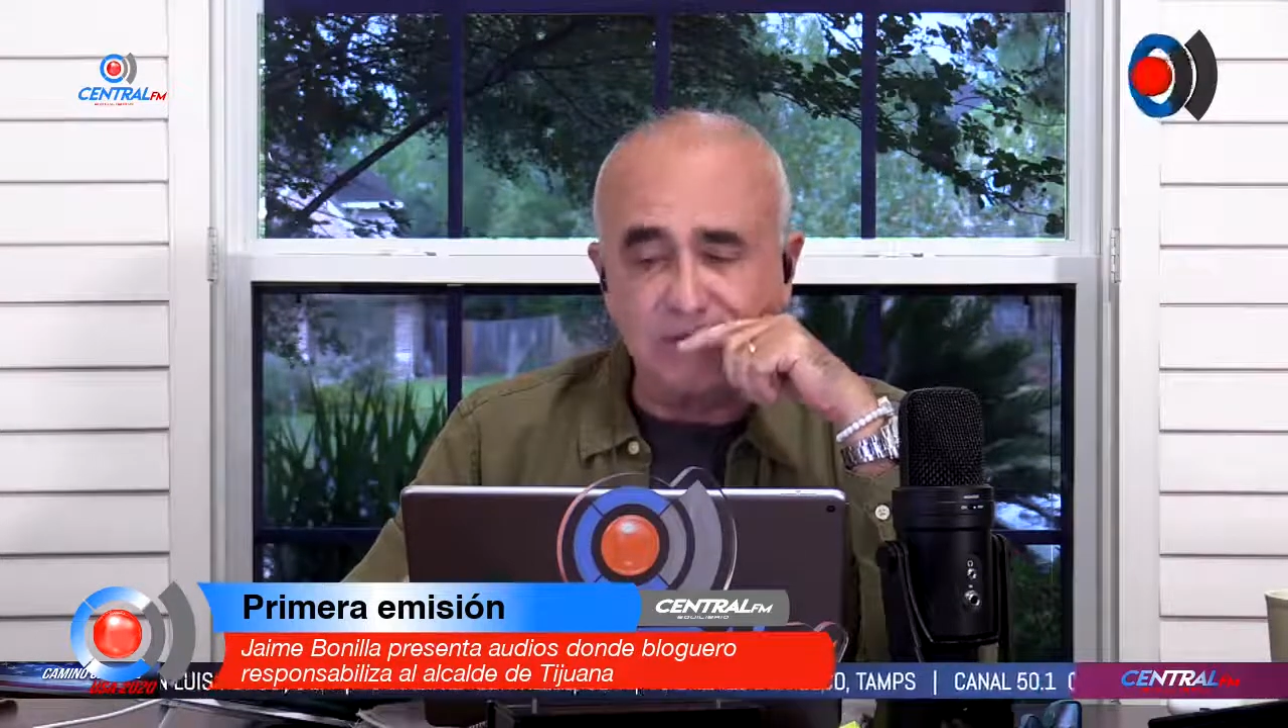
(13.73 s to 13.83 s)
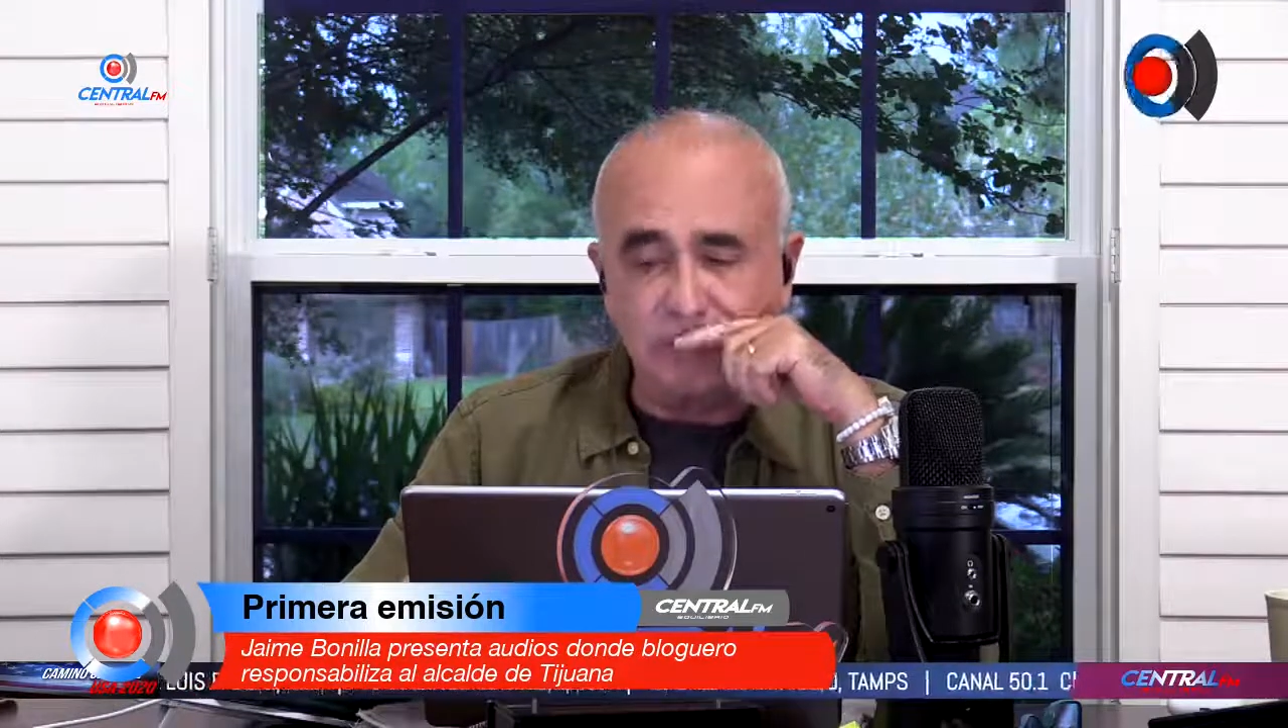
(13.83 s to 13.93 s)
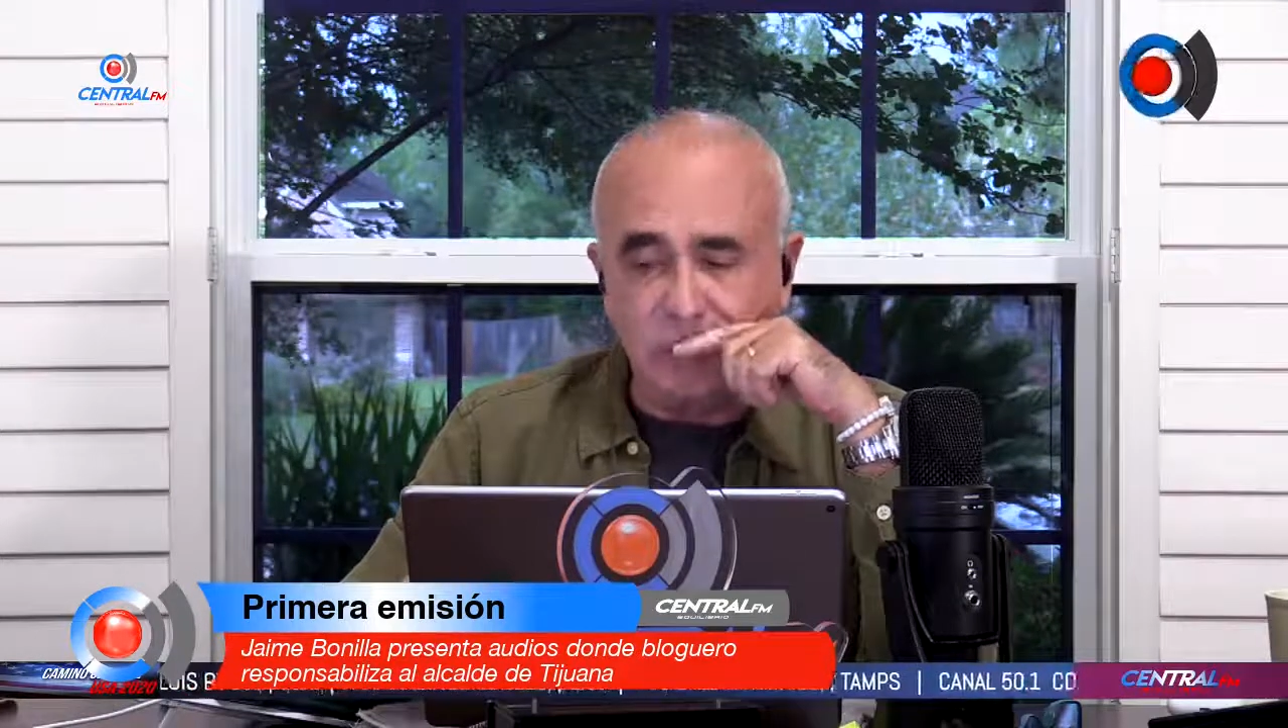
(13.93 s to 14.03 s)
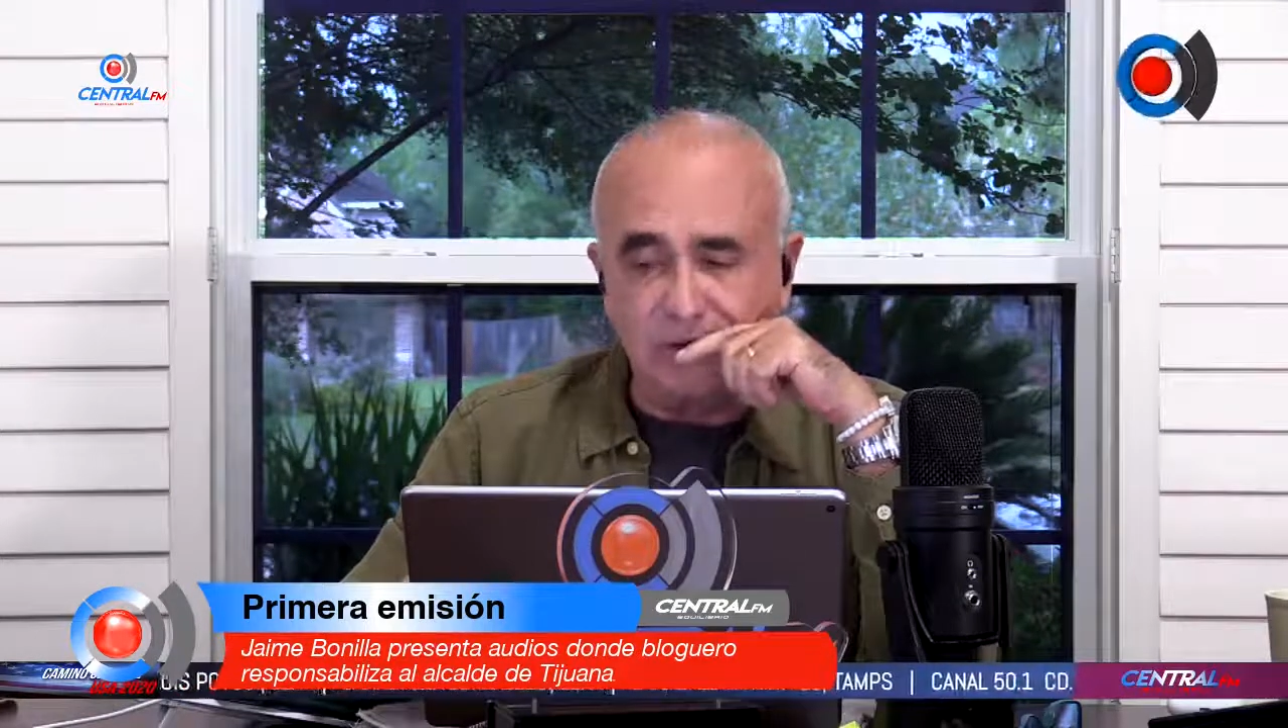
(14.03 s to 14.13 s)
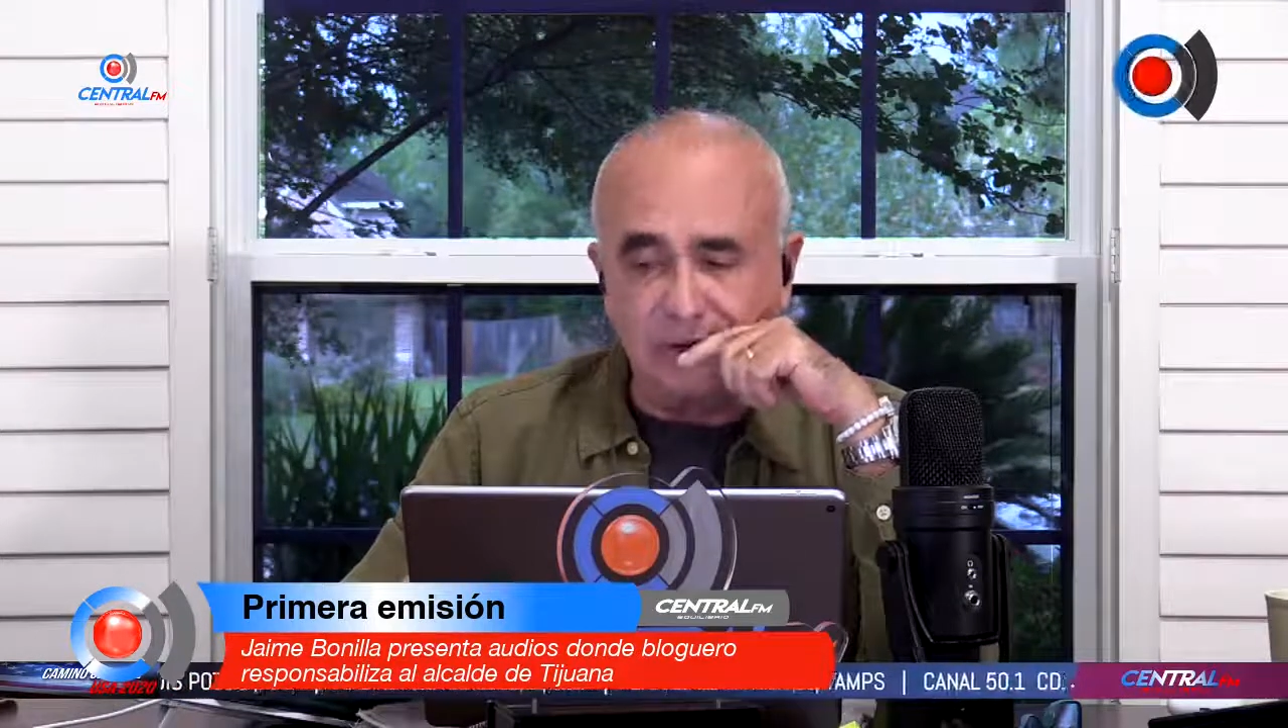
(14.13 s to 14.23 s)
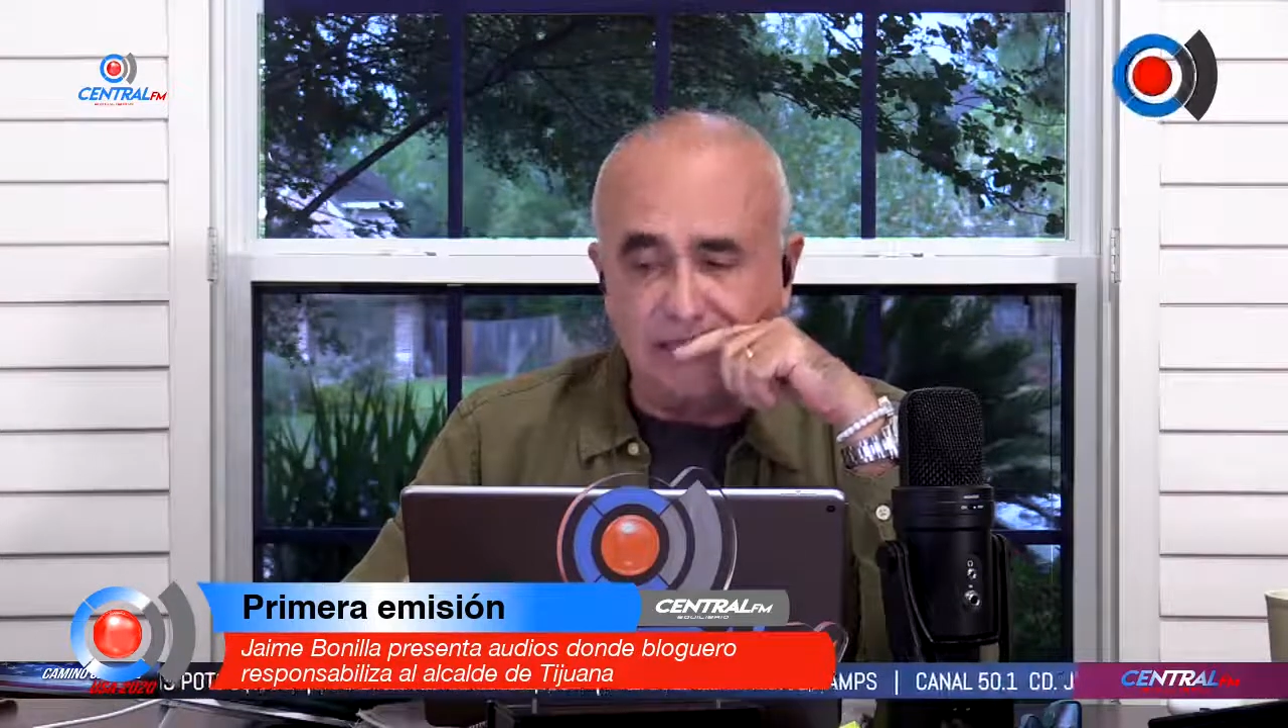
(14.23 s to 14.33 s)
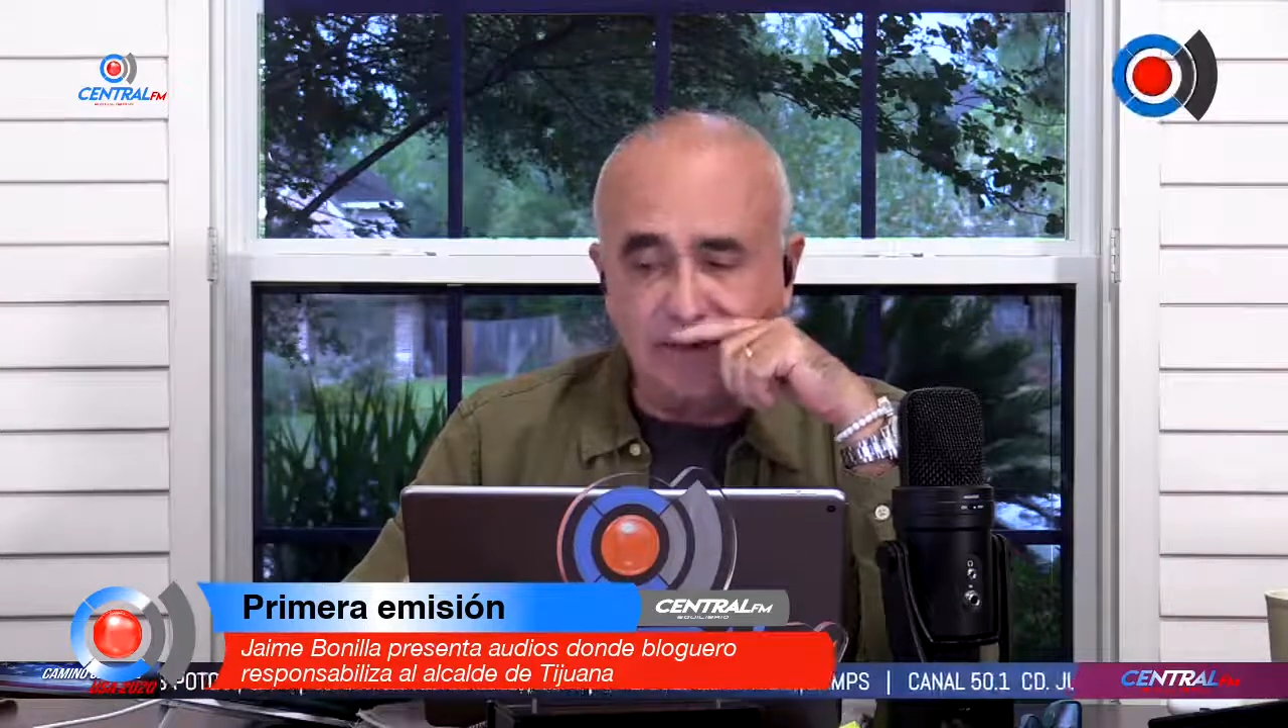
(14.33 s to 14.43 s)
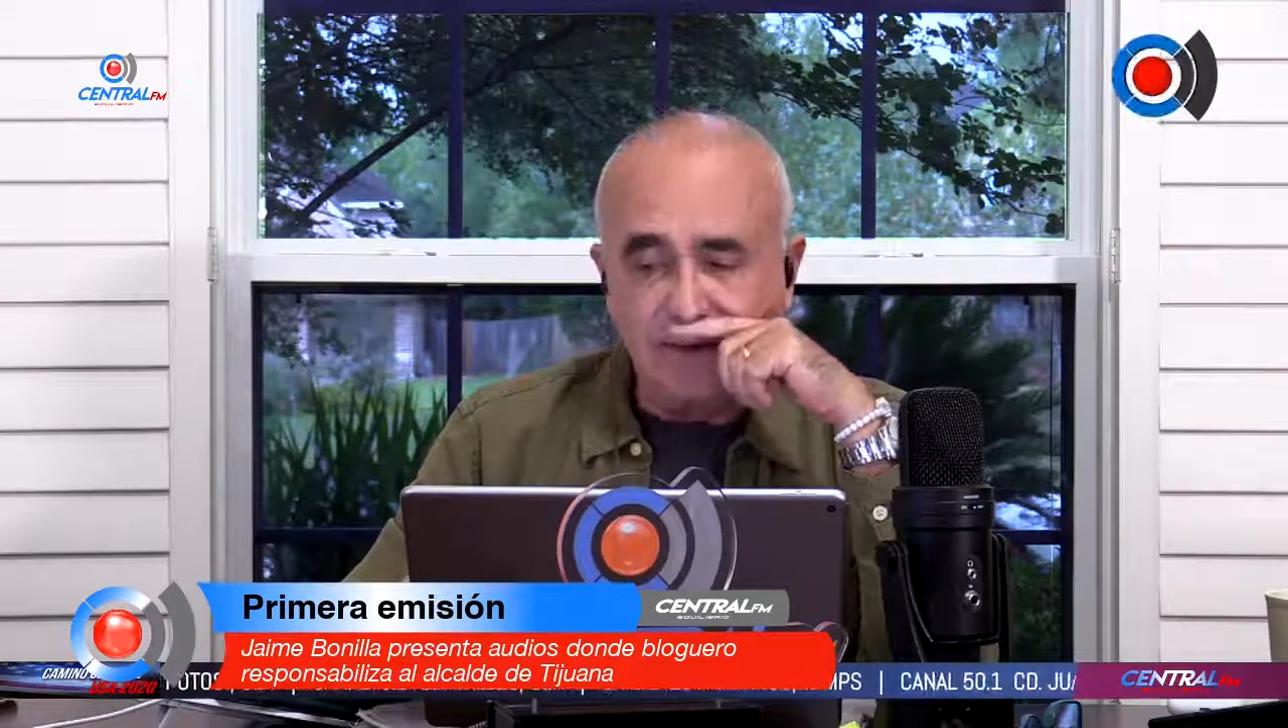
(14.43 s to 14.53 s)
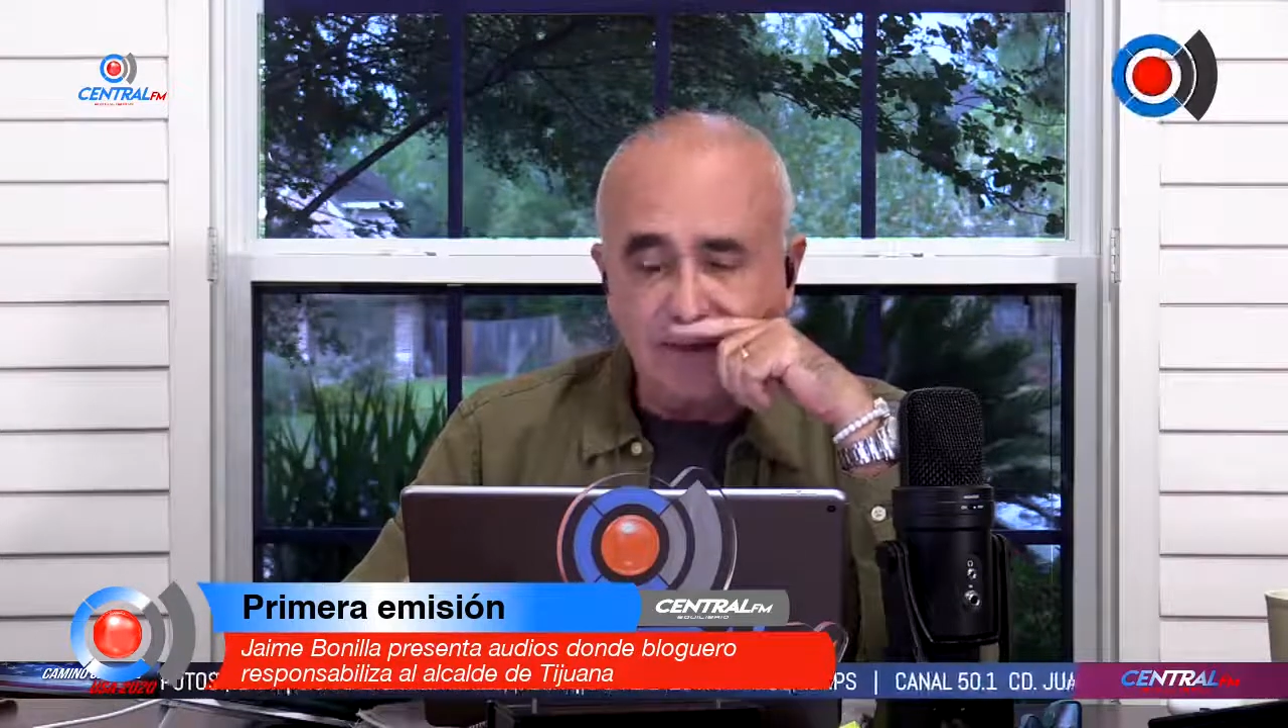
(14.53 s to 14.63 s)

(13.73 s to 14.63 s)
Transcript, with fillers: su contra.